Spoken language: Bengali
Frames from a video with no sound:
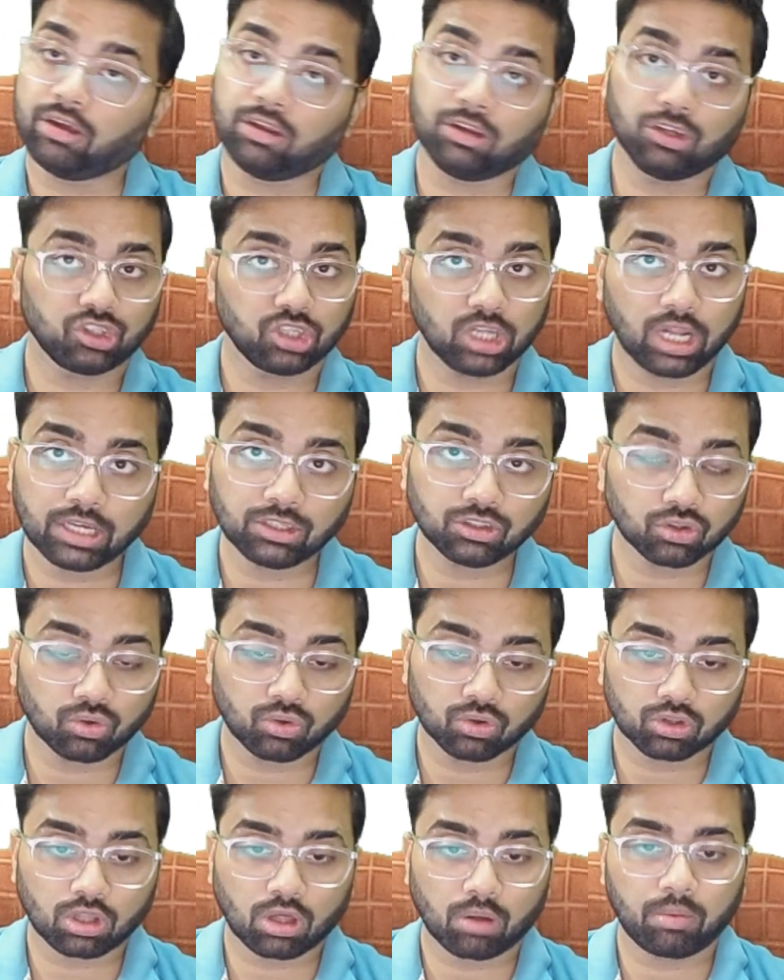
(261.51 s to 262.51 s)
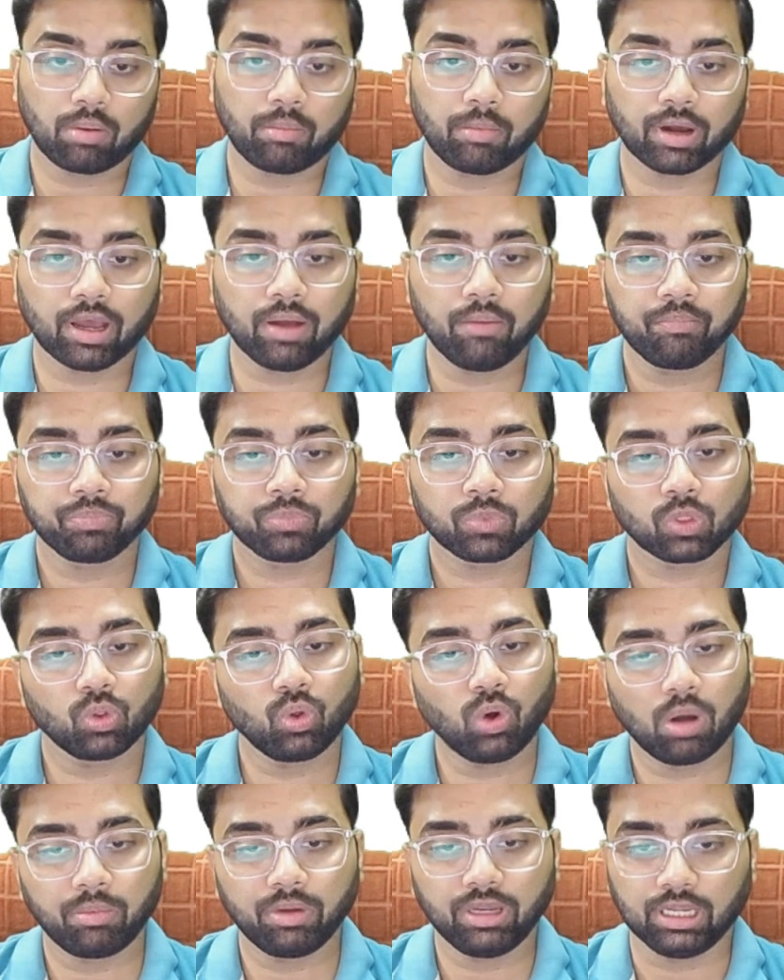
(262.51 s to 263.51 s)
ইনিশিয়ালাইজও করতে হবে আমাকে
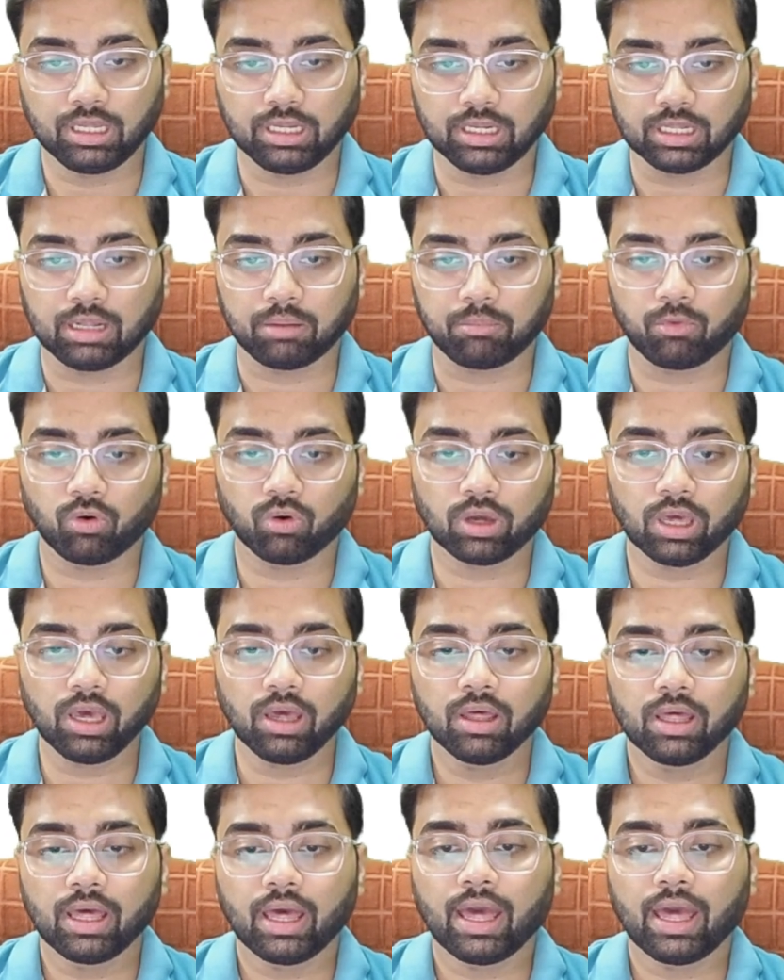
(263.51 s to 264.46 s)
তো আমি নিয়ে নিলাম ওকে